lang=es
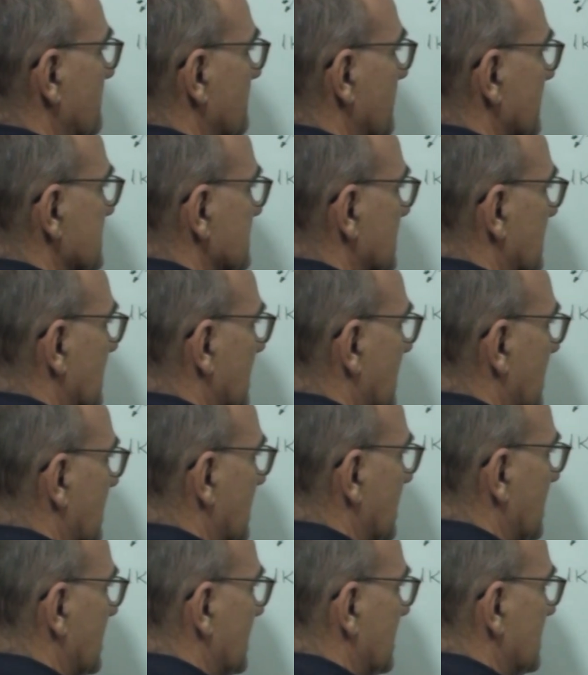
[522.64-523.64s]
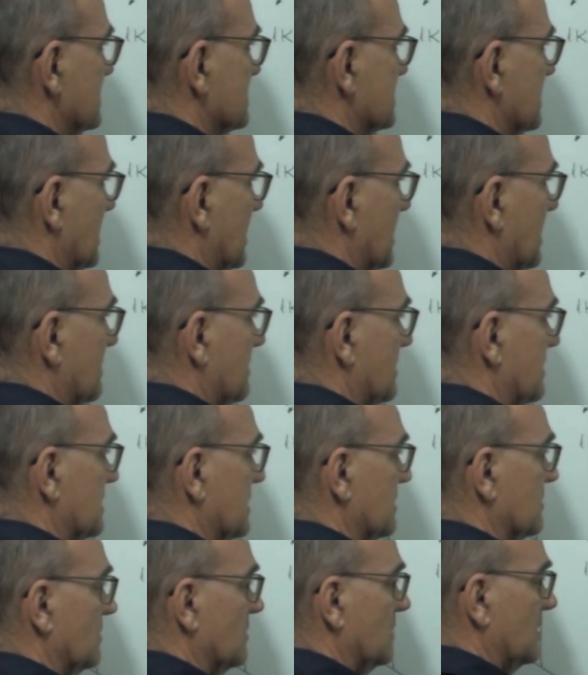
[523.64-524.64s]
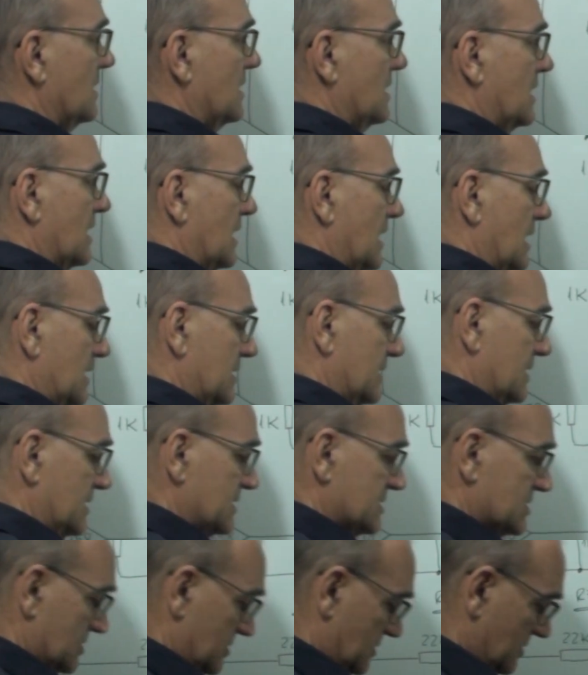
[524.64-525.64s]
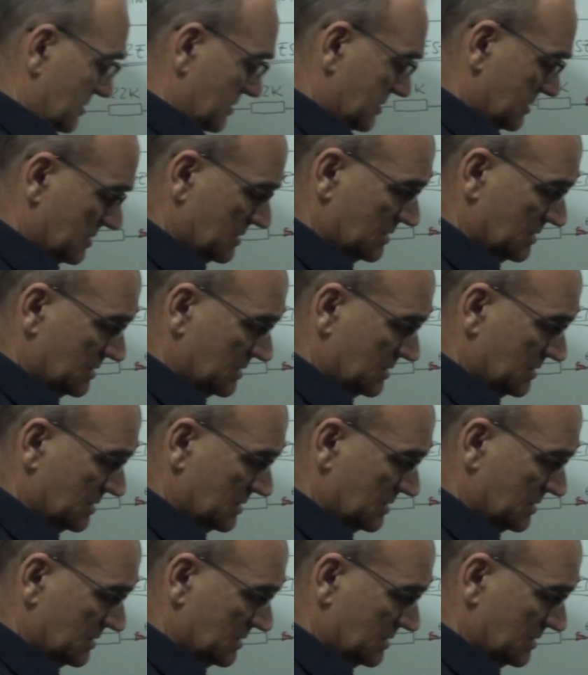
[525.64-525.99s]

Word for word: y pasar este a cerrado, el tiristor